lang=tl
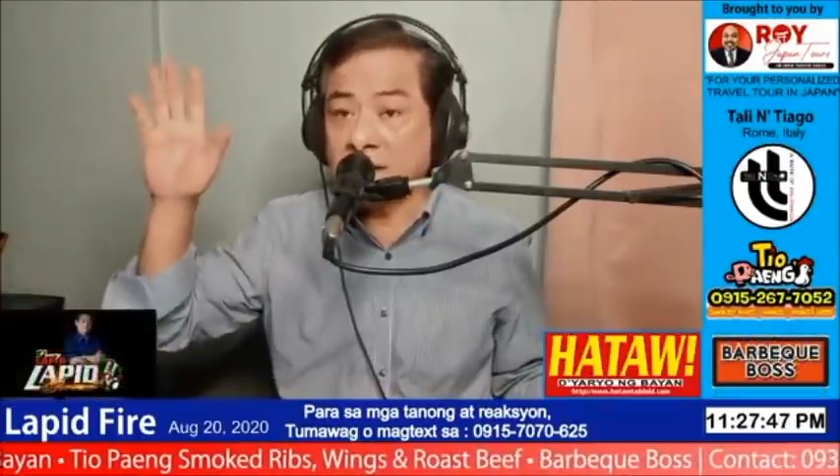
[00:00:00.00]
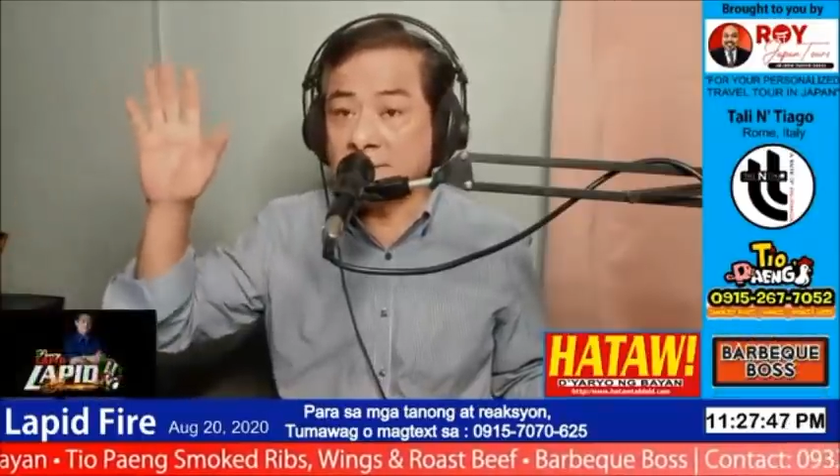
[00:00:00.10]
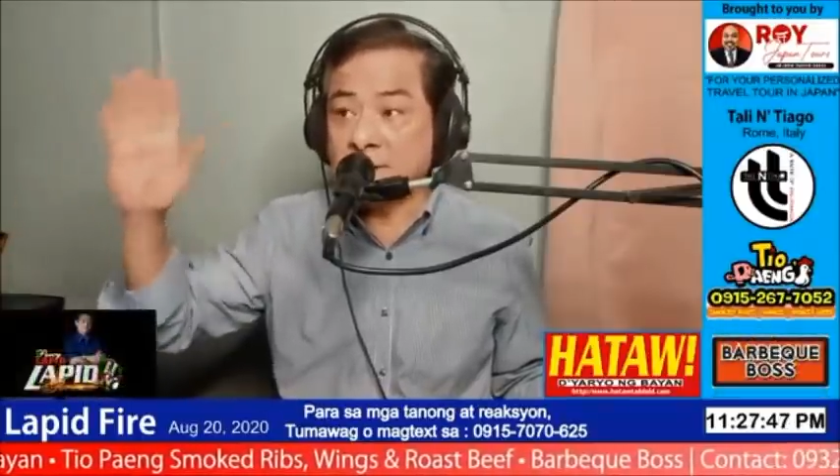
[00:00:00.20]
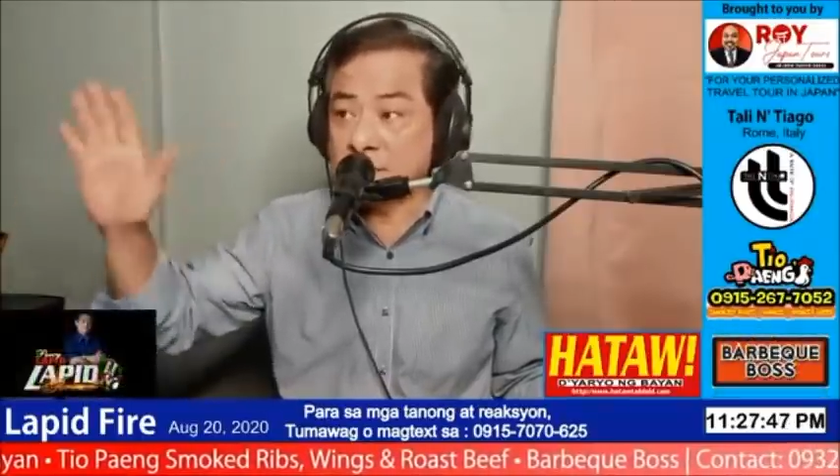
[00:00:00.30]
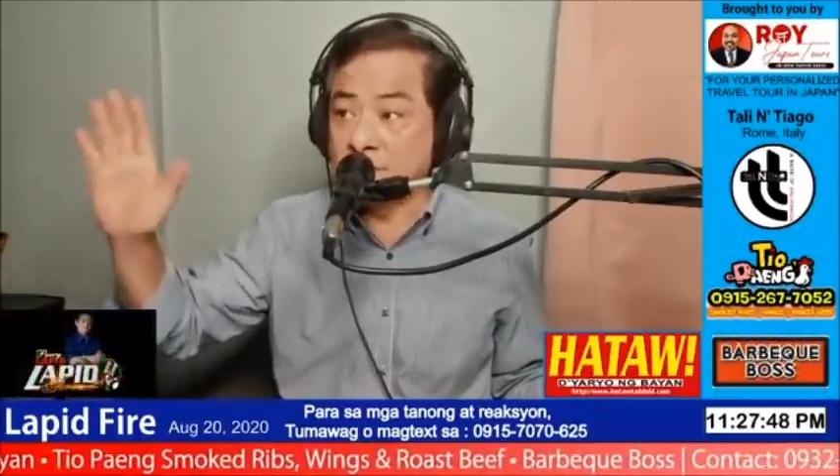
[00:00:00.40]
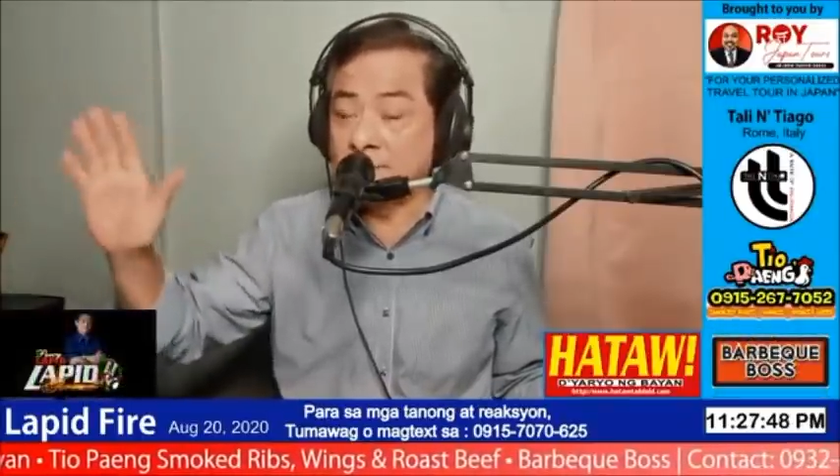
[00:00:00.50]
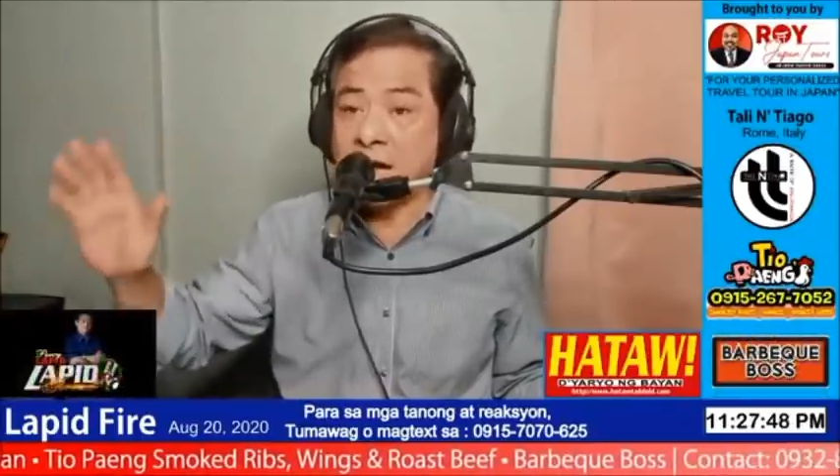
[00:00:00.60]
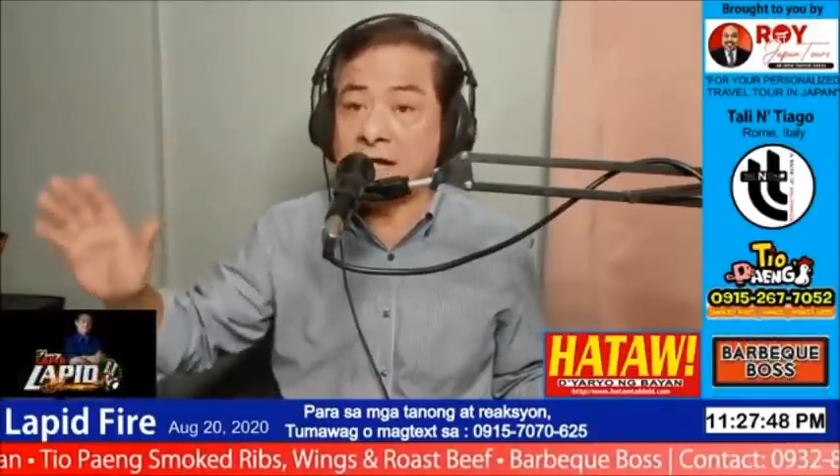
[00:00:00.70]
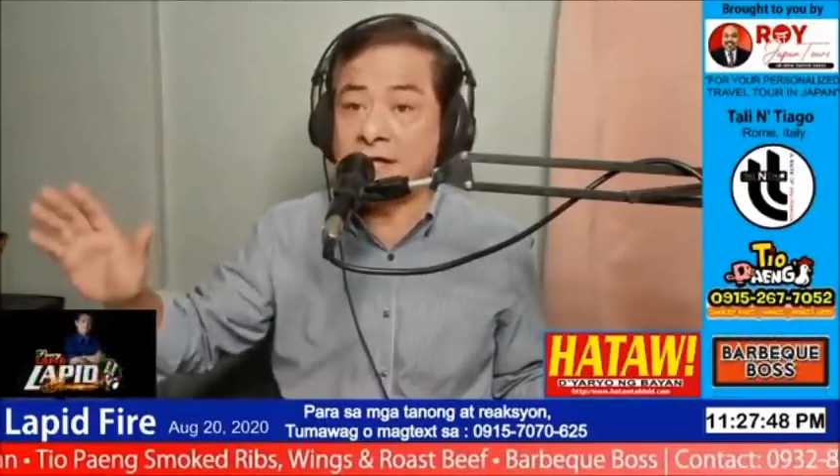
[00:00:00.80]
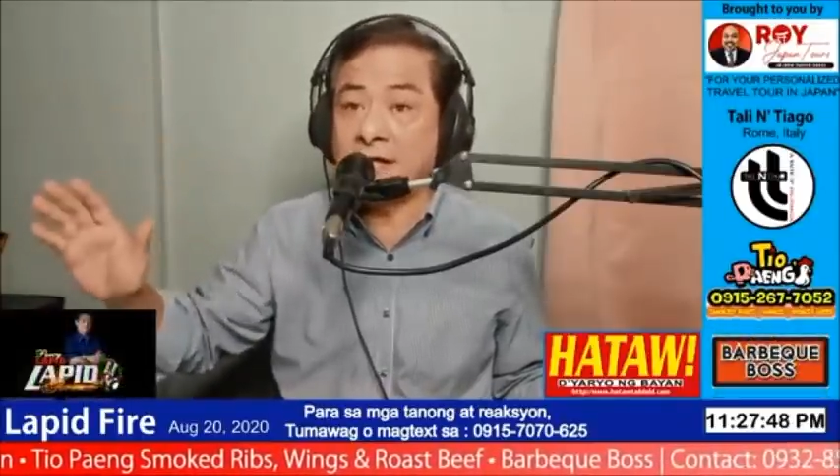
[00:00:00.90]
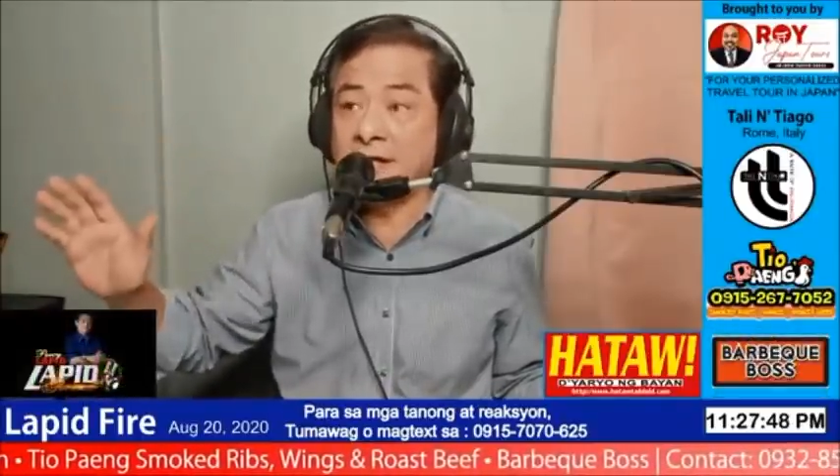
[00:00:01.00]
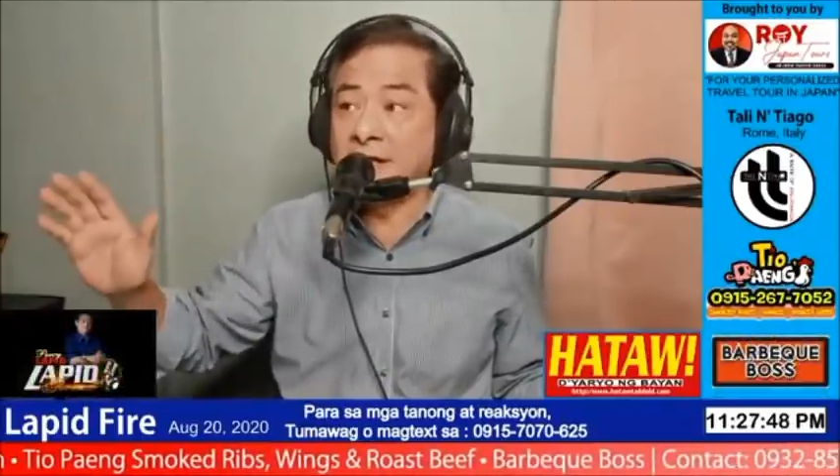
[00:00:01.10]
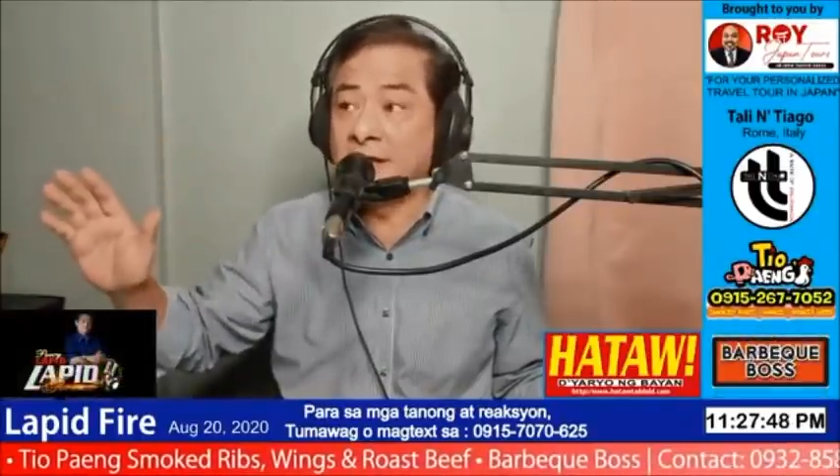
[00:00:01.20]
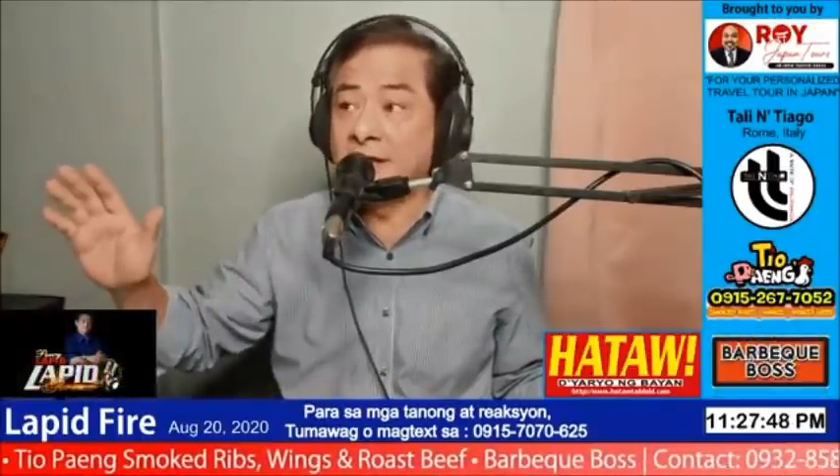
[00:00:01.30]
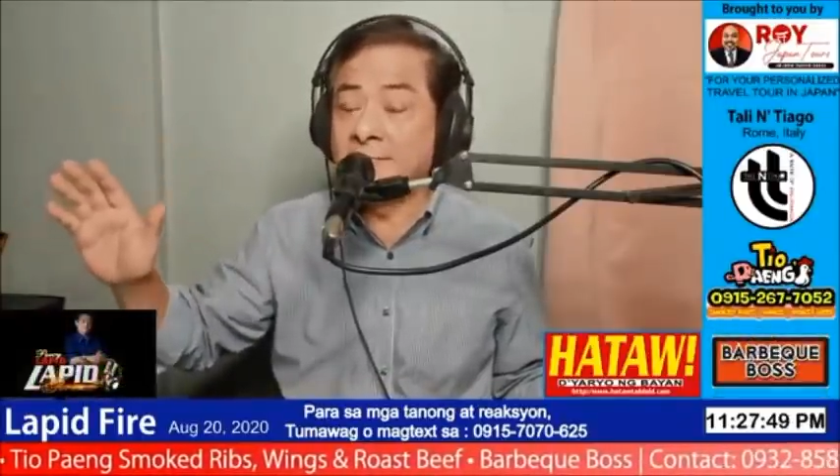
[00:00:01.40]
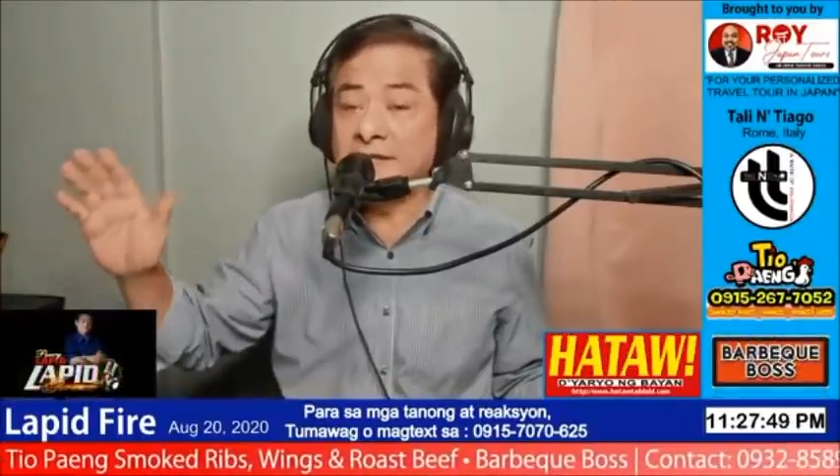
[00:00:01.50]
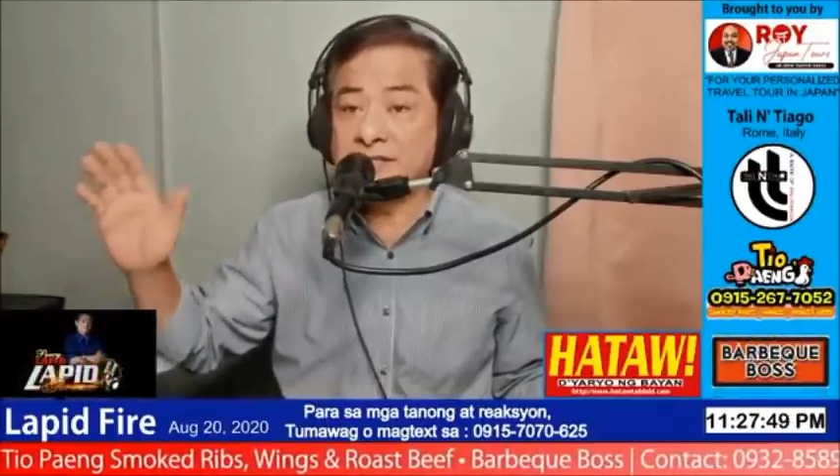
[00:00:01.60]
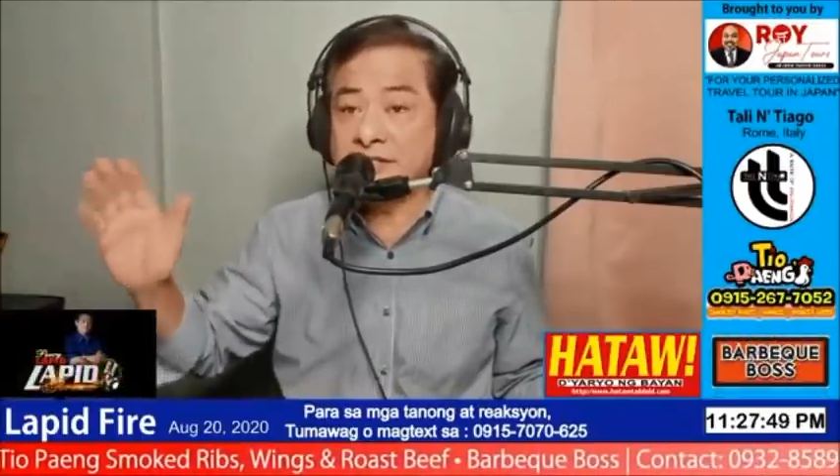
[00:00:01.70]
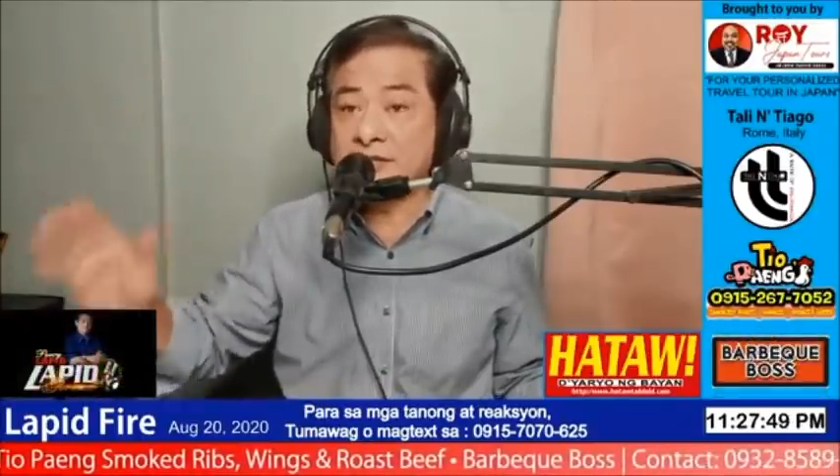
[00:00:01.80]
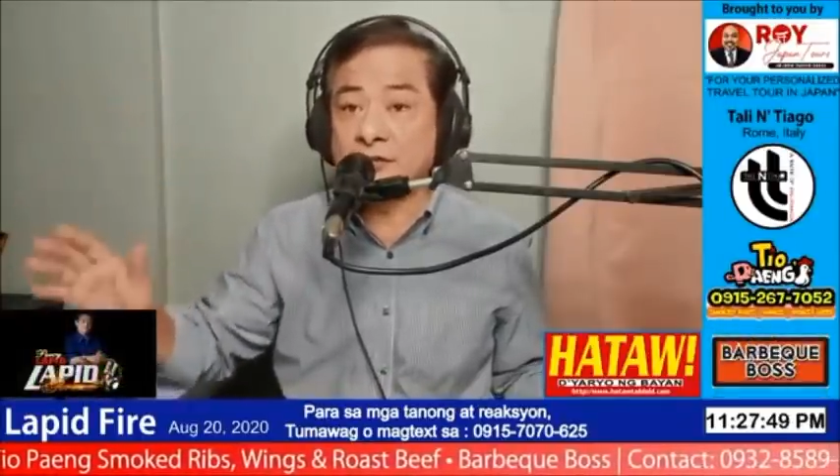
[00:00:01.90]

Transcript: nagpasumpa kay Mrs.